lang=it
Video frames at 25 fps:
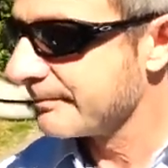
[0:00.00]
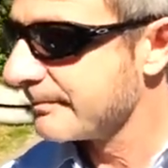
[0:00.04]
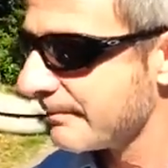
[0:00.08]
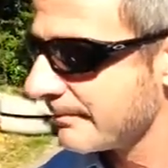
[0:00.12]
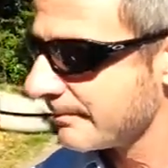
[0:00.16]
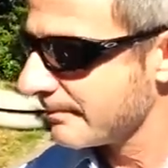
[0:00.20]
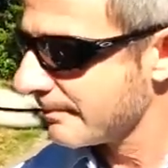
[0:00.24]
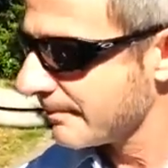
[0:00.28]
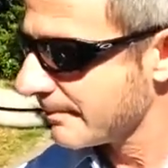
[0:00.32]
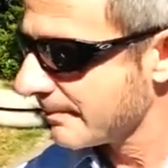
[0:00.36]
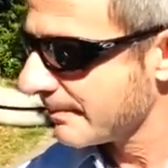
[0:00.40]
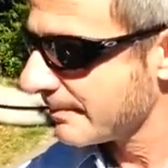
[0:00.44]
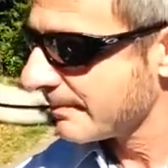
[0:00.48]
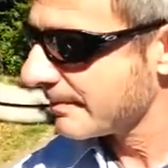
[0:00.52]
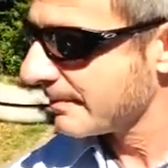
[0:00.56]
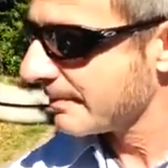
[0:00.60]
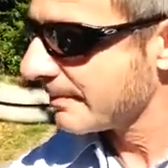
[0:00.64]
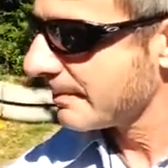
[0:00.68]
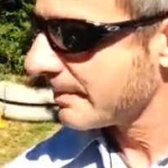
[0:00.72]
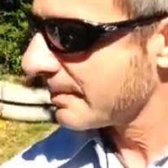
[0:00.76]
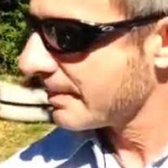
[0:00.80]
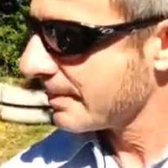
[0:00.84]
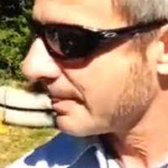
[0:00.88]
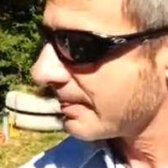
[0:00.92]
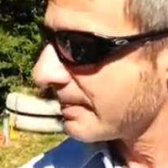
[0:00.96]
dipende
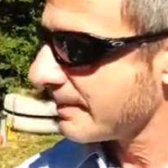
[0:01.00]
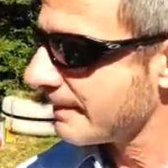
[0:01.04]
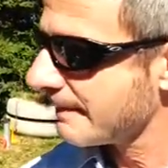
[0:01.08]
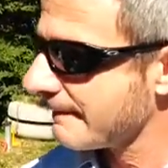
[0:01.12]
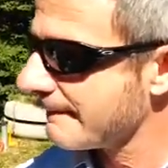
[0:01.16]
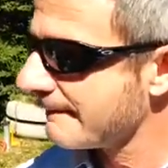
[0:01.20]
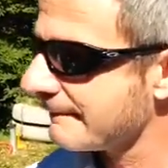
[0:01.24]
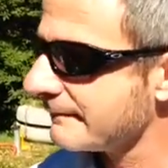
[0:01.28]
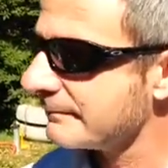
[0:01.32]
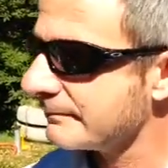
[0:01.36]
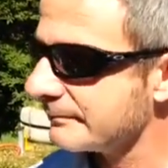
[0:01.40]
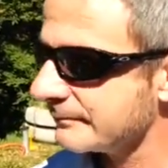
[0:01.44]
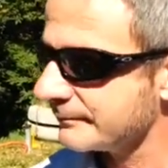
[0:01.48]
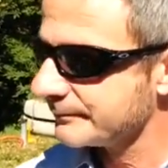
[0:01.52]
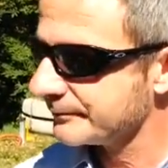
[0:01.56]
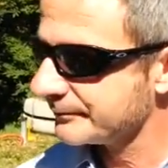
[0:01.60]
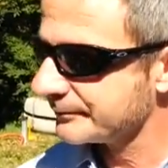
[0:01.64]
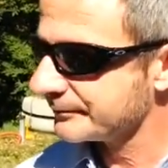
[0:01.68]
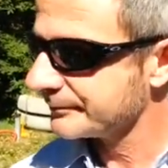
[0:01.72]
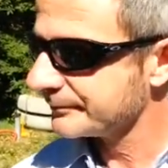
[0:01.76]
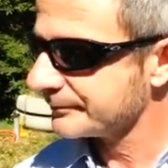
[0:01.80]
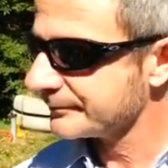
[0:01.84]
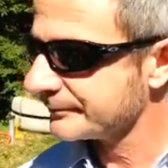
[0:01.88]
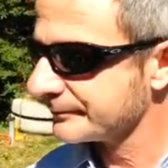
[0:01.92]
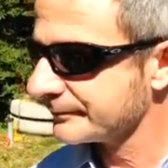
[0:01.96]
da cosa? Dal
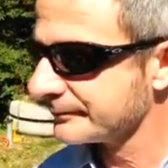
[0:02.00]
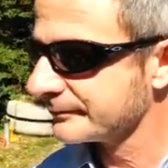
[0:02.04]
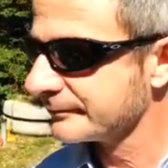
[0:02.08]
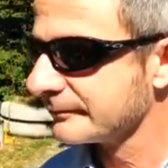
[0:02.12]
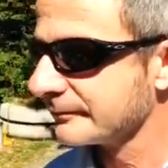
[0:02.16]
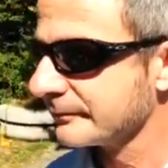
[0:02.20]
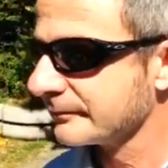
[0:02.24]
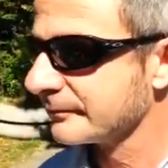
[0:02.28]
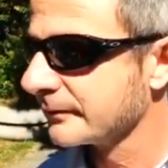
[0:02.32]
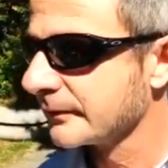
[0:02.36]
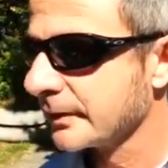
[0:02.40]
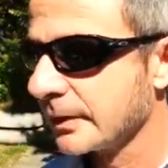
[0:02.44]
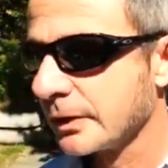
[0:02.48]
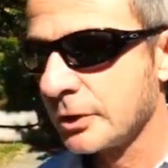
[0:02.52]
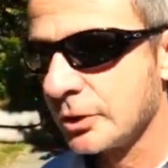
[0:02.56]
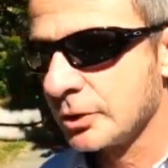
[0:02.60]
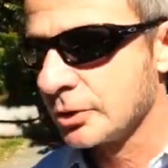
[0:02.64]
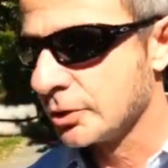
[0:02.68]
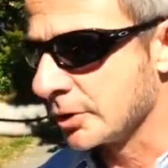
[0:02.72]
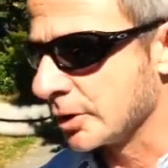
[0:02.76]
sindaco? Da...